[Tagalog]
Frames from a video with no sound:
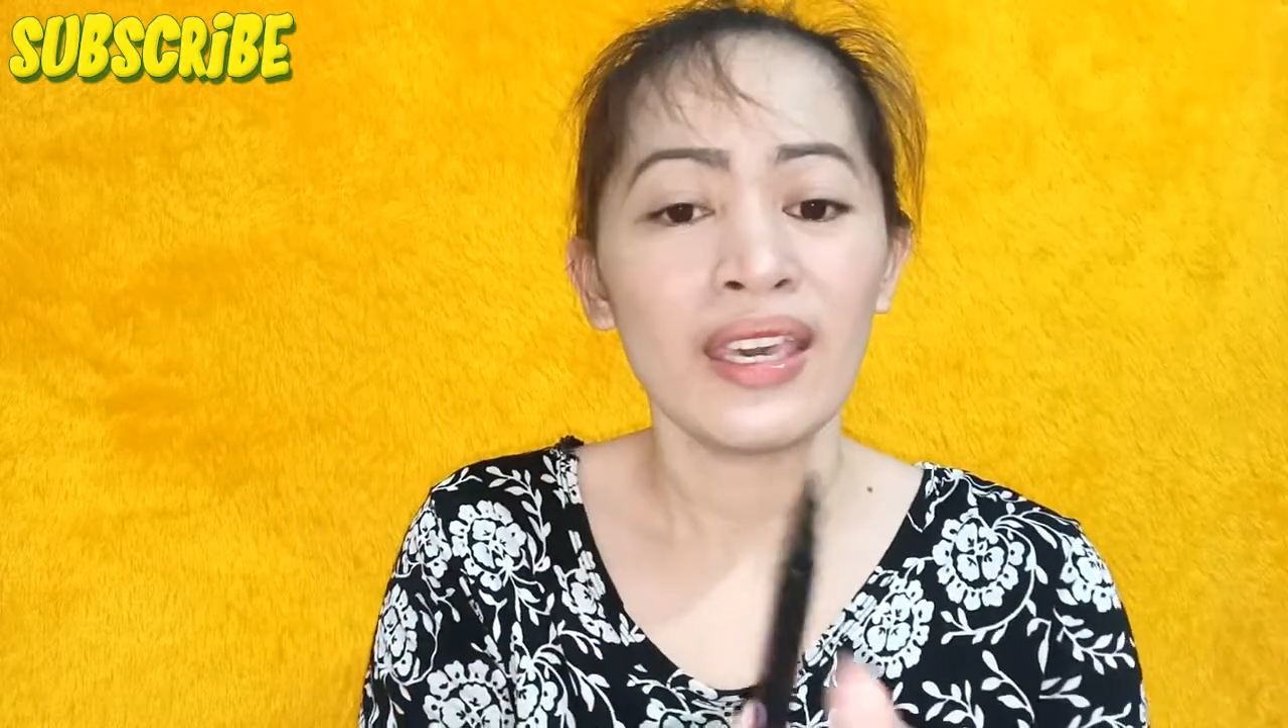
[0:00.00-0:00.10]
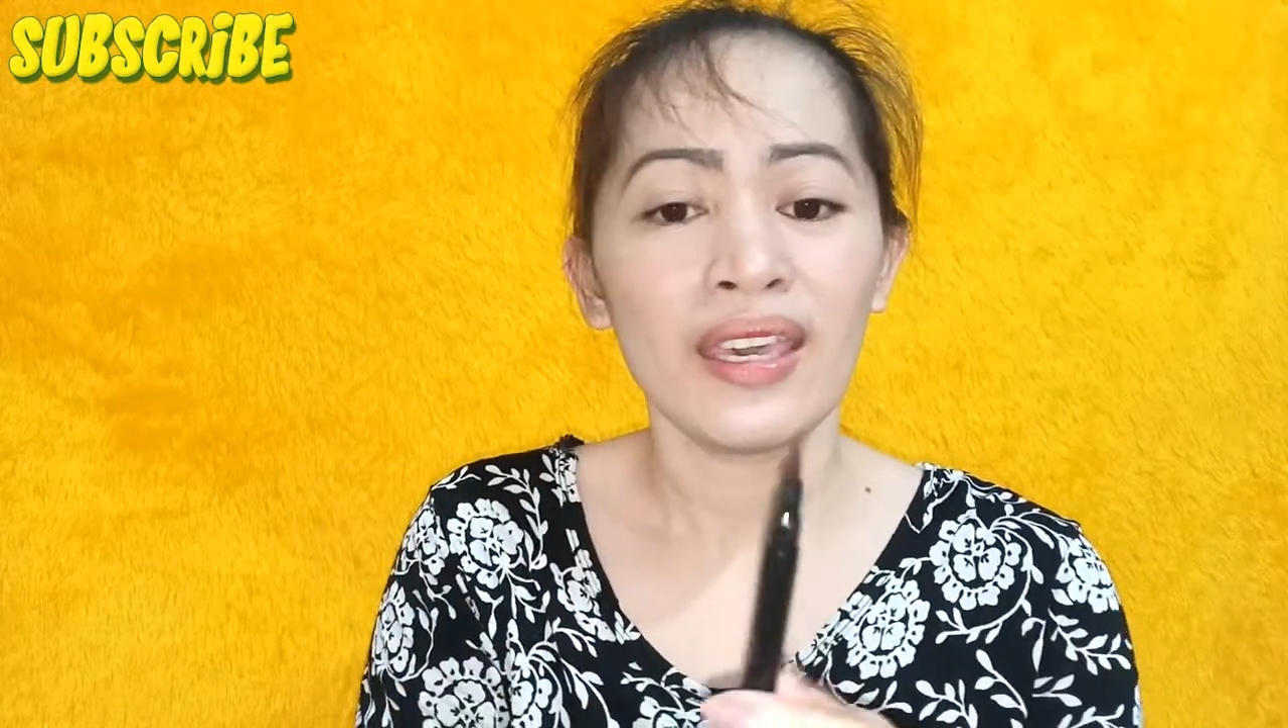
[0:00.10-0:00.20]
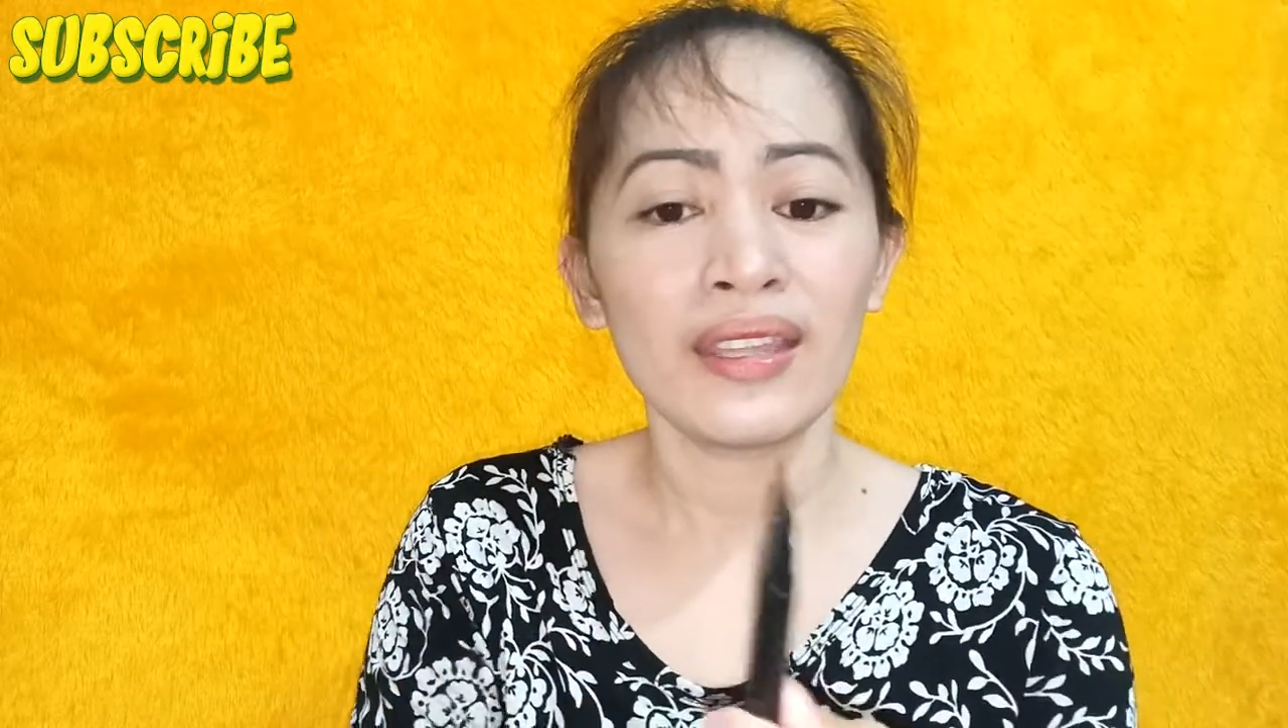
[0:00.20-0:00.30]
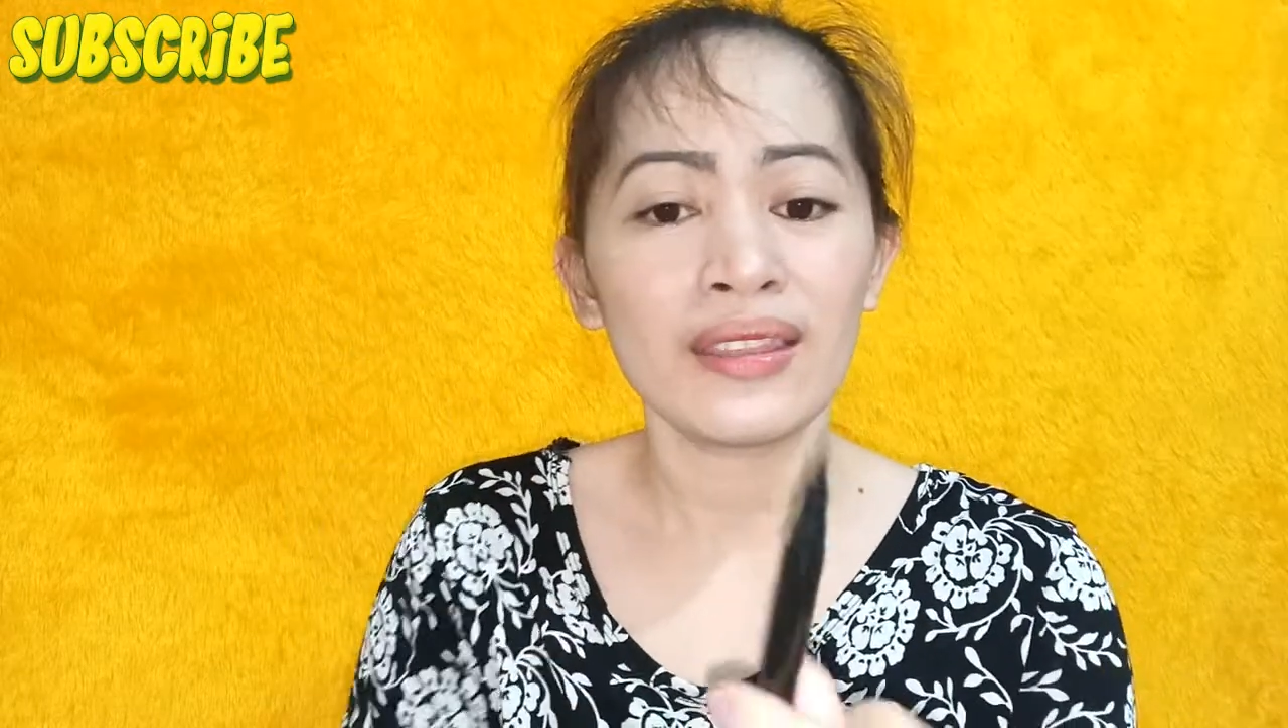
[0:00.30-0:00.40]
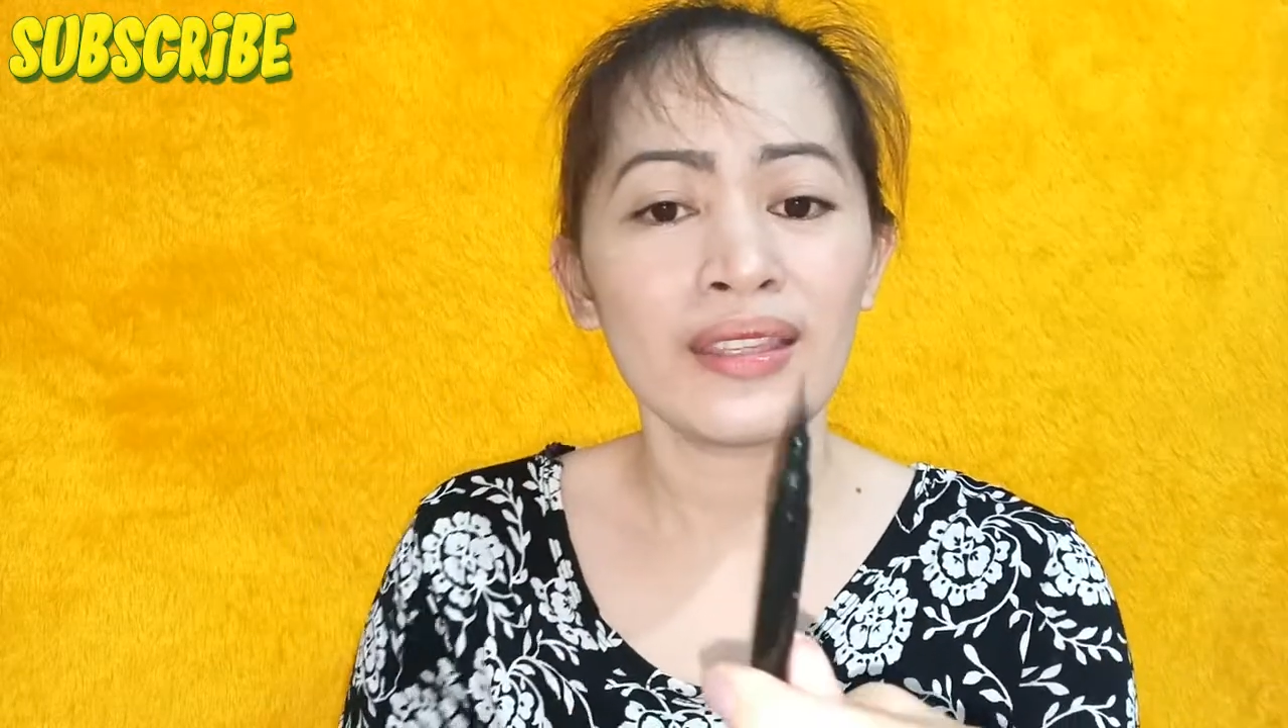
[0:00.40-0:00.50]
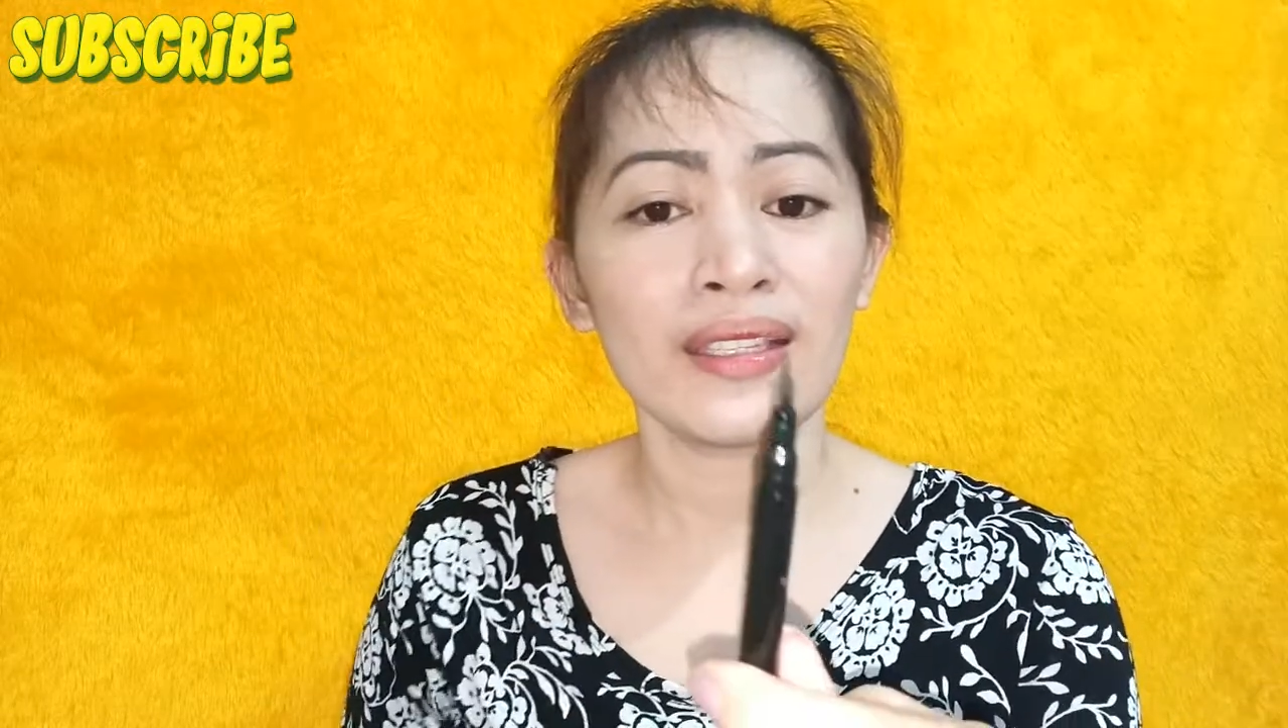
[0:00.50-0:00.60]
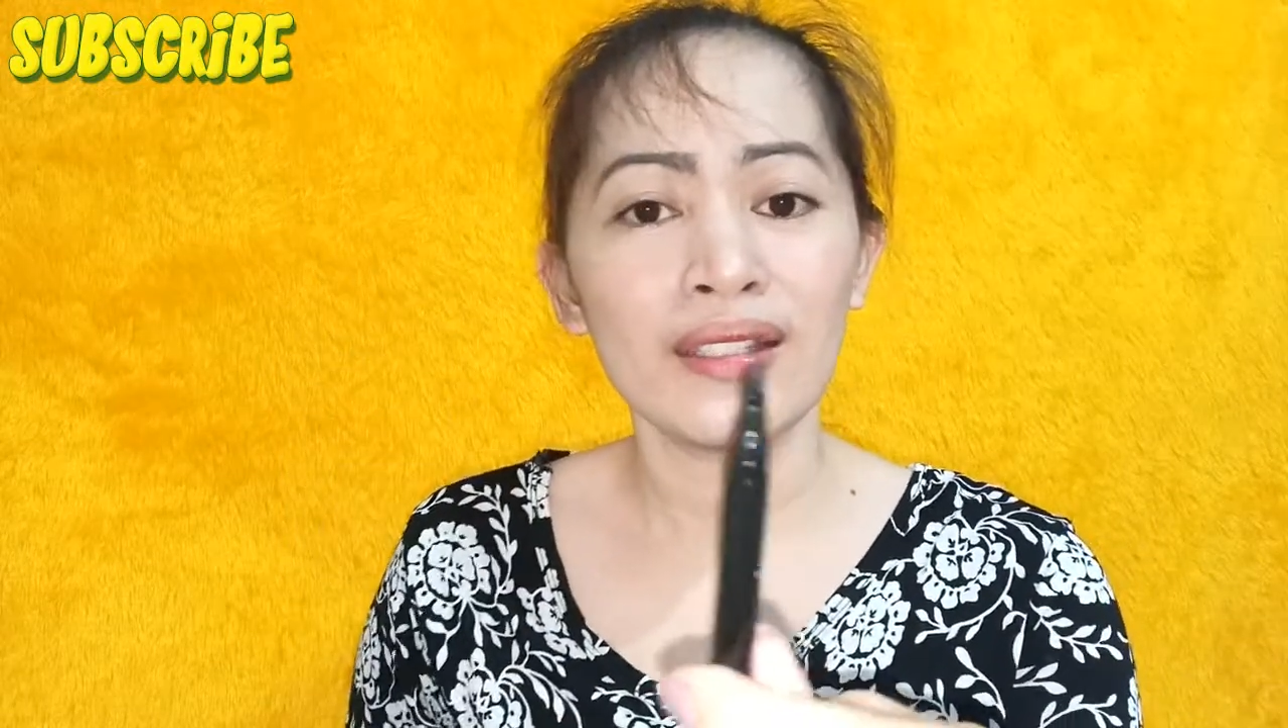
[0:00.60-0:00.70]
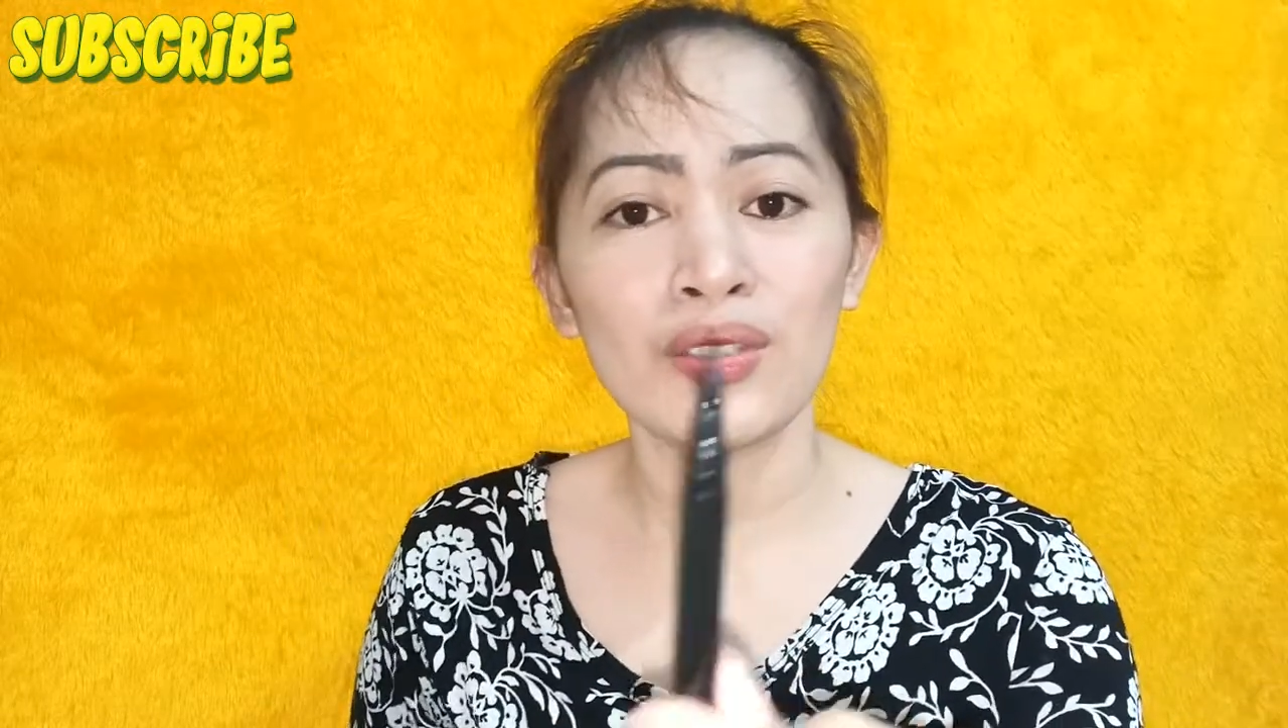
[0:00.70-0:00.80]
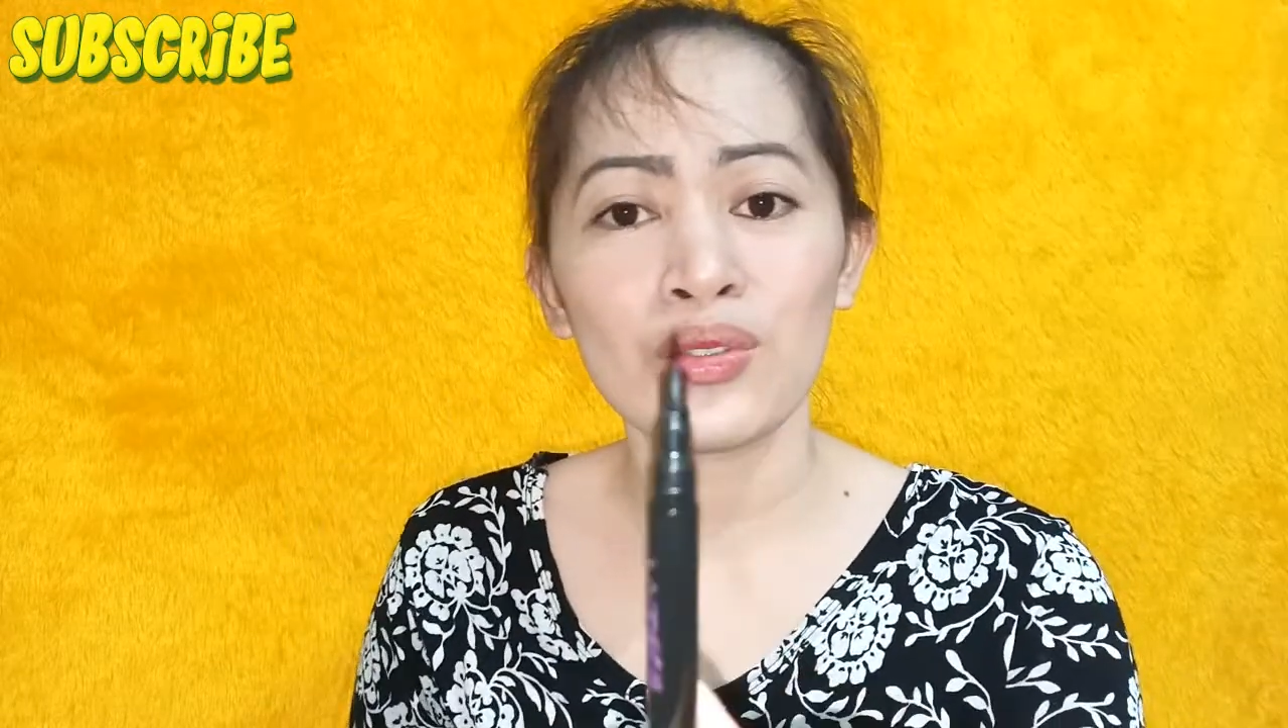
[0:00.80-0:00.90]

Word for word: And tingnan